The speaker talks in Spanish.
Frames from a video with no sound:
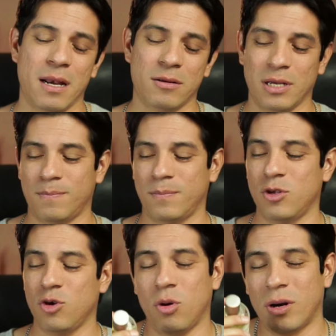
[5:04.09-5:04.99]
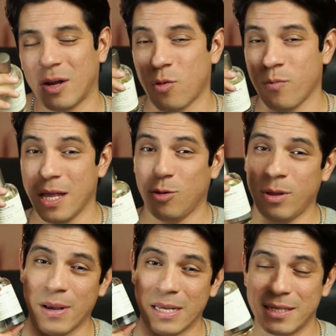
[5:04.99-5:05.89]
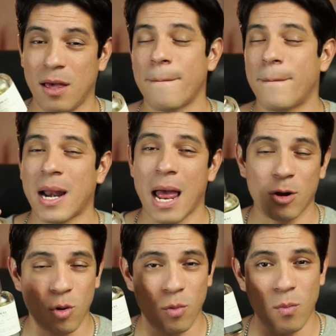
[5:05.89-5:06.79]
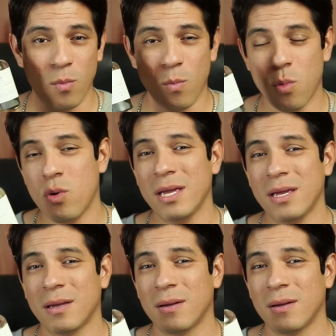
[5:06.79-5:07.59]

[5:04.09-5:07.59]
O sea, yo lo recomiendo demasiado para algo muy,